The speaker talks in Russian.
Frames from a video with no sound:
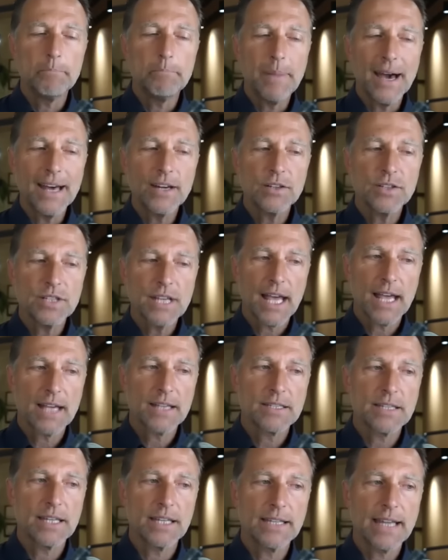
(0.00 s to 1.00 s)
С этого
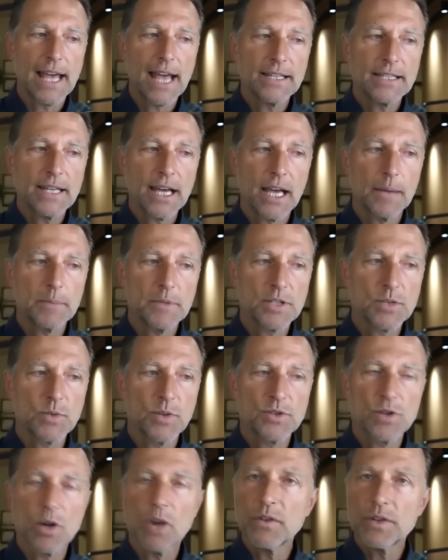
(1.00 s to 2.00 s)
момента лучше
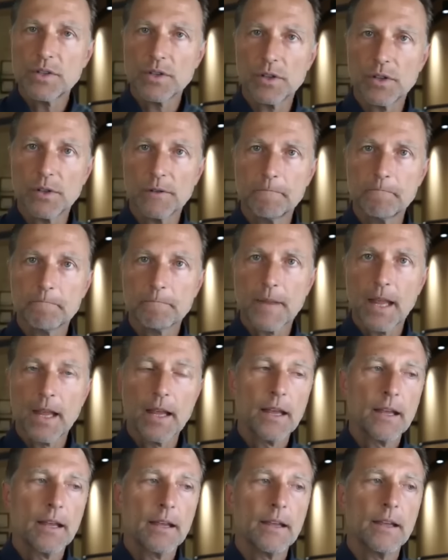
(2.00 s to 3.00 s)
использовать анализ
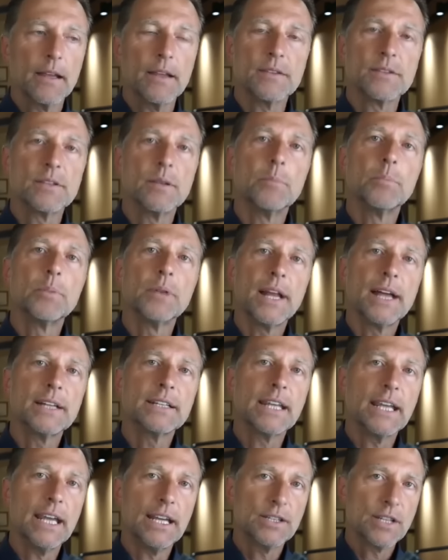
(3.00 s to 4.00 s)
крови на кетоны.
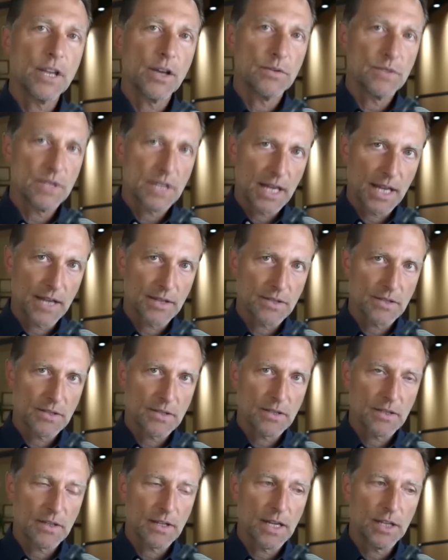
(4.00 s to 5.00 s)
Можно
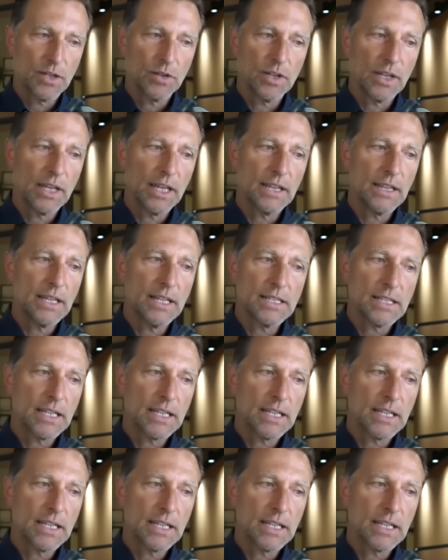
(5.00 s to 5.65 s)
купить наборы для